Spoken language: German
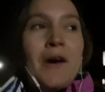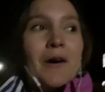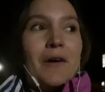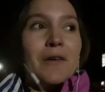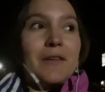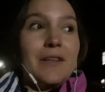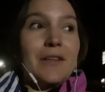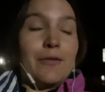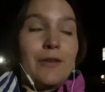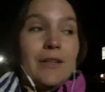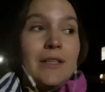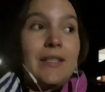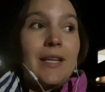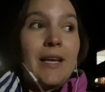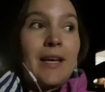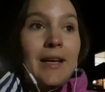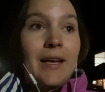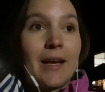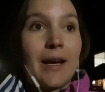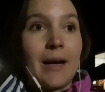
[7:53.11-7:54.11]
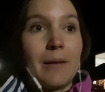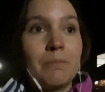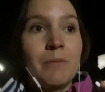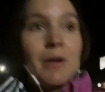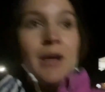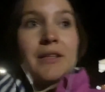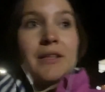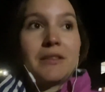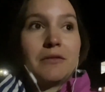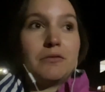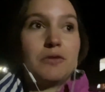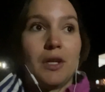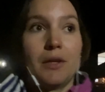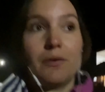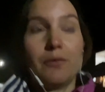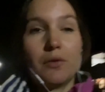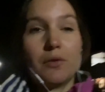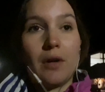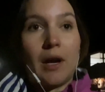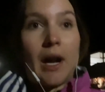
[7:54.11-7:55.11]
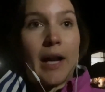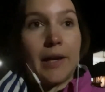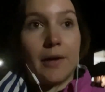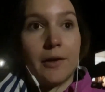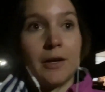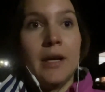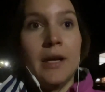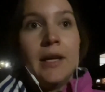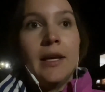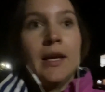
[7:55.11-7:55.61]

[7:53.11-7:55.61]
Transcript: Und ich finde, ähm, dort, wo du halt auch